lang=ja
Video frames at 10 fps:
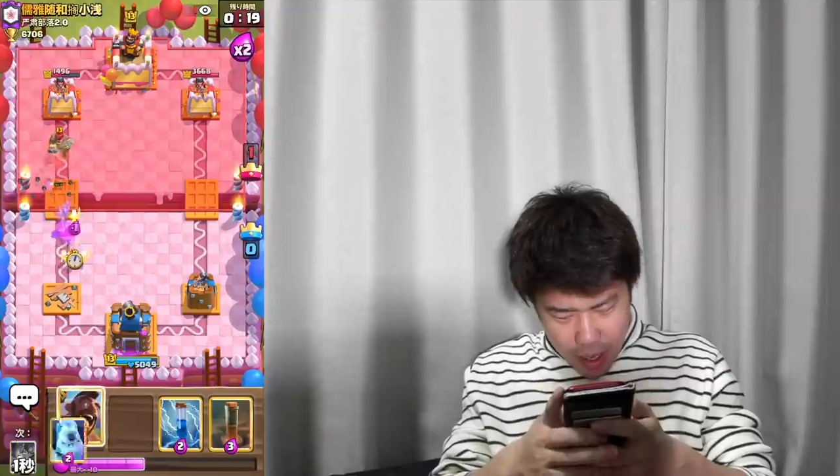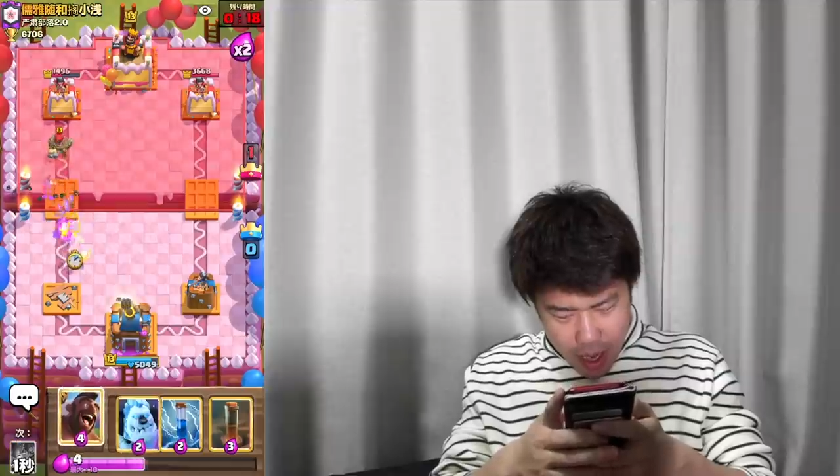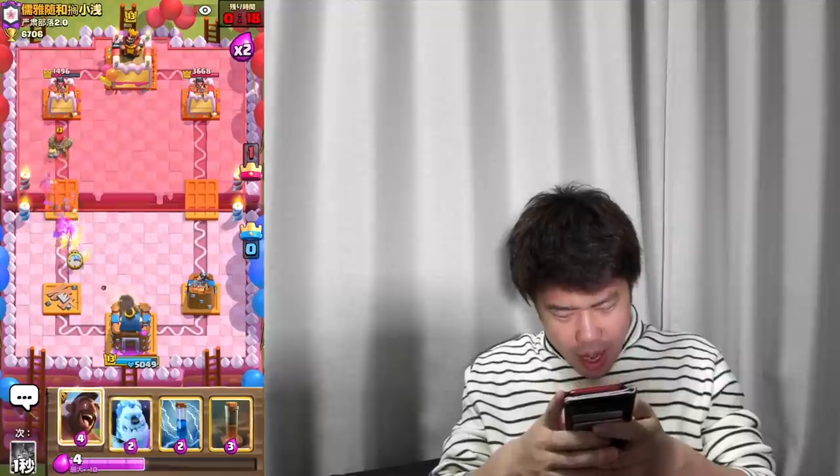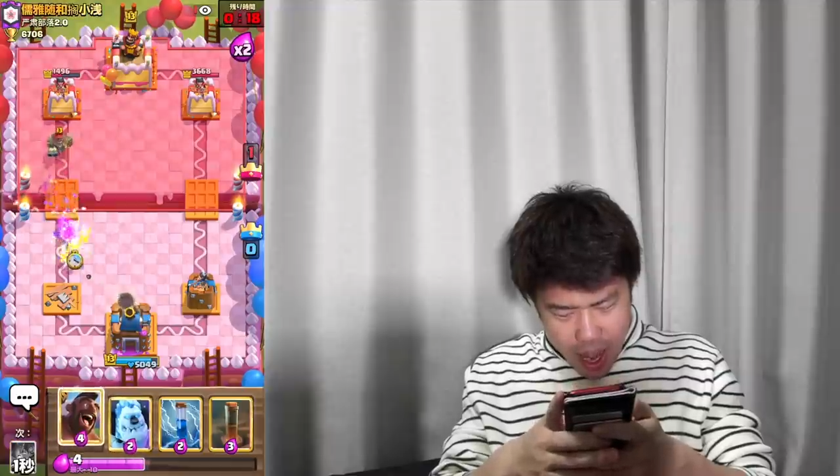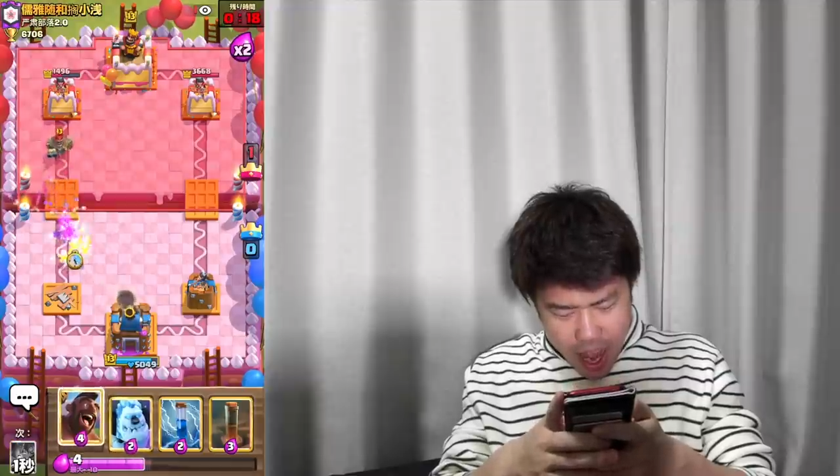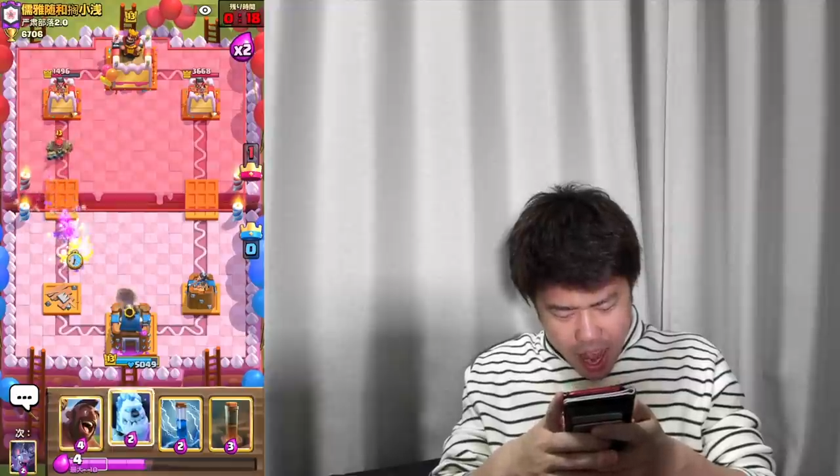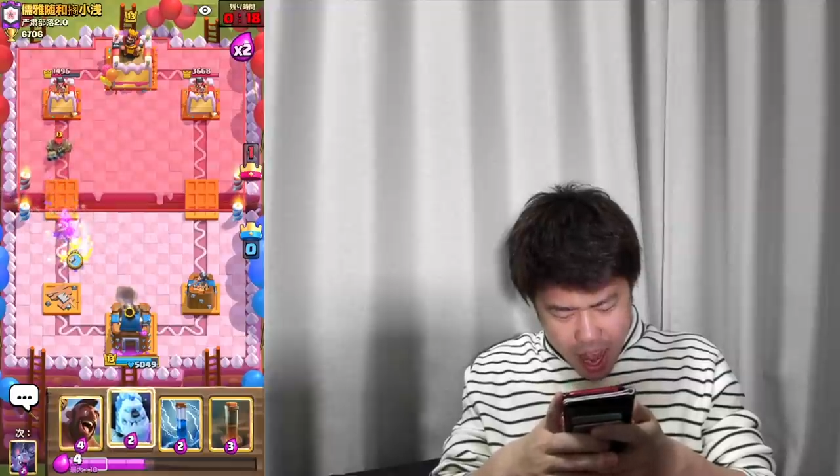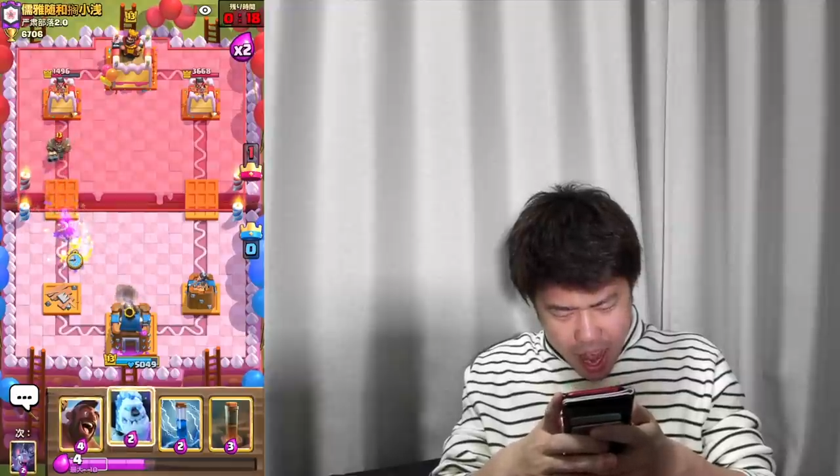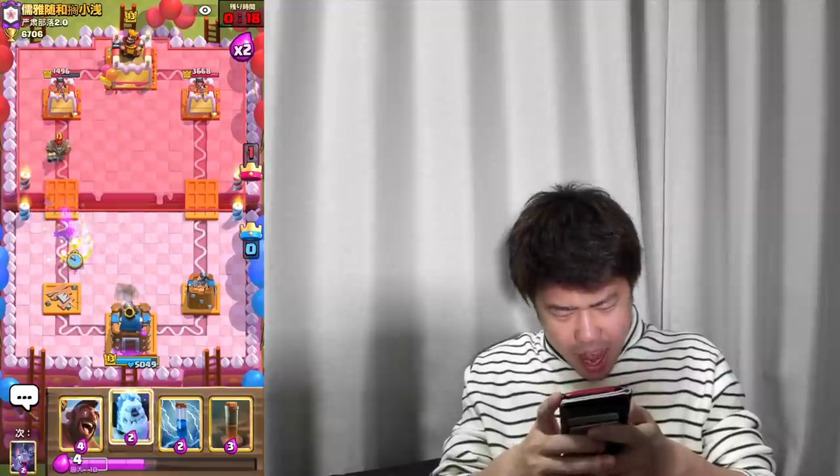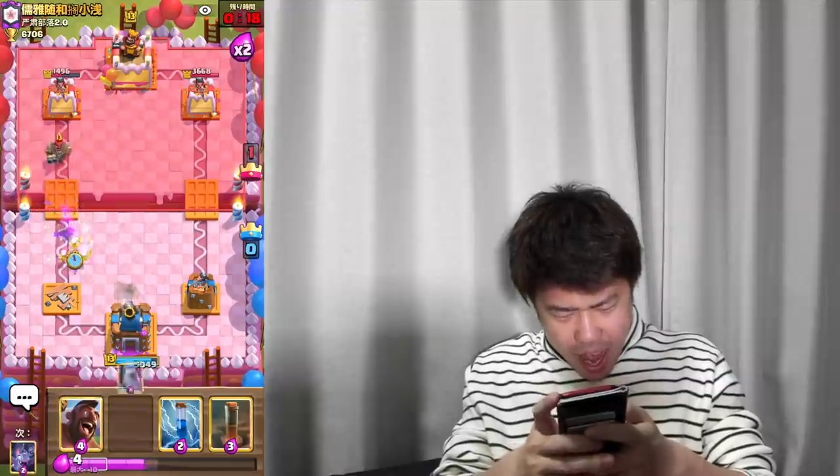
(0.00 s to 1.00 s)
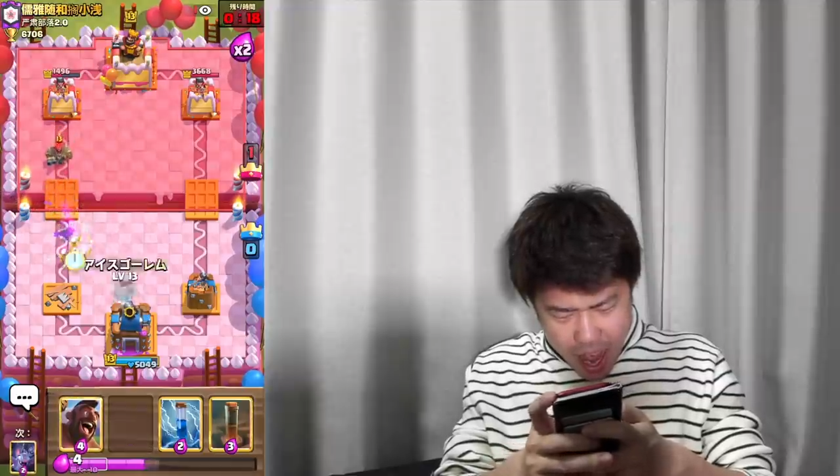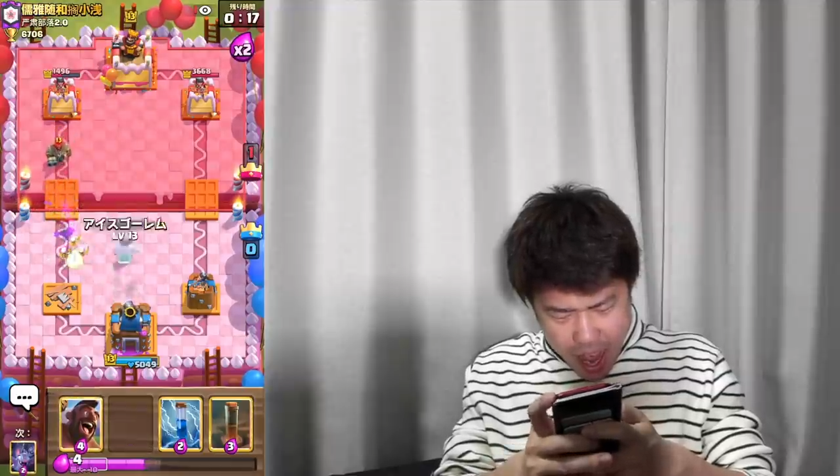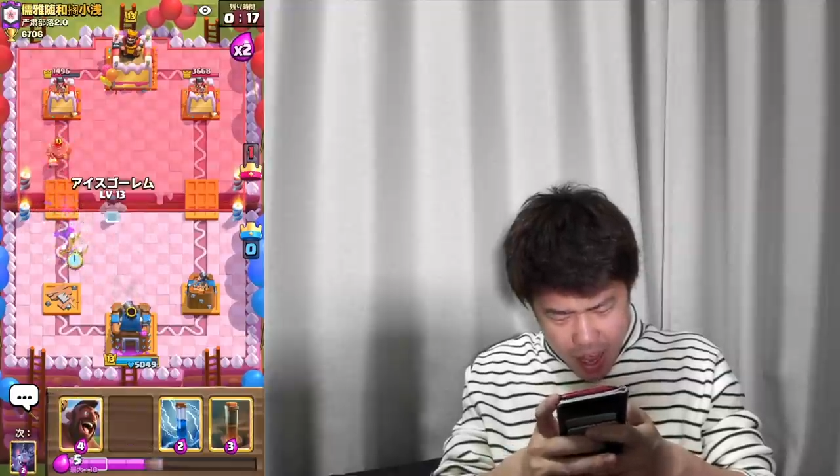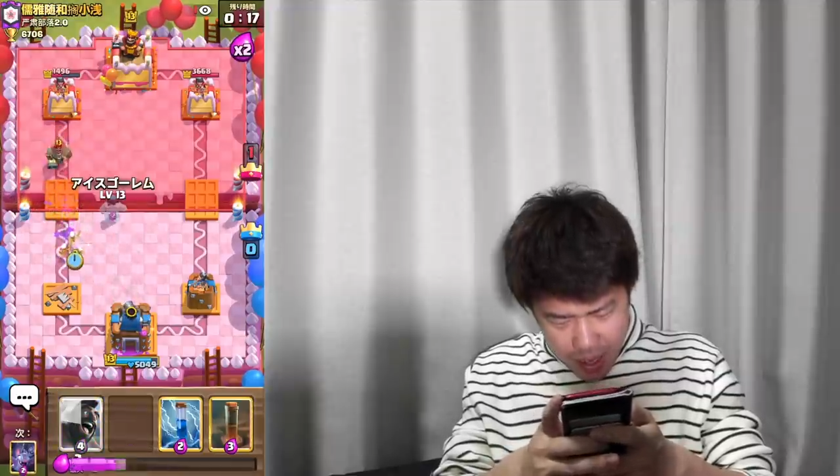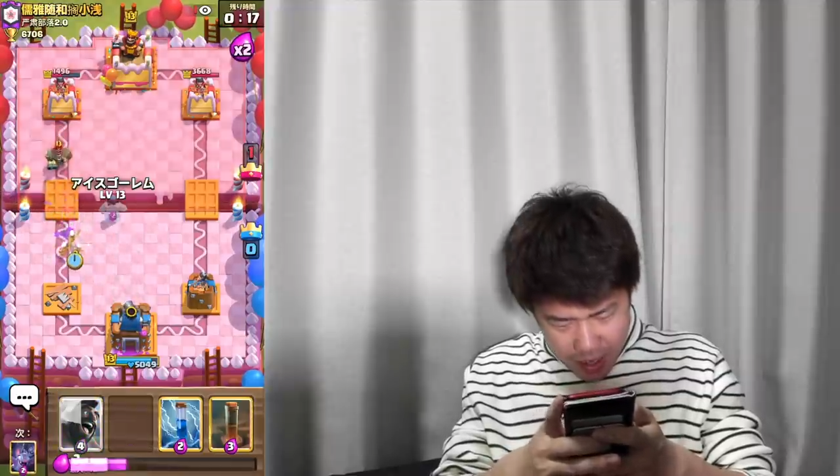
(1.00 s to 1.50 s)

ああ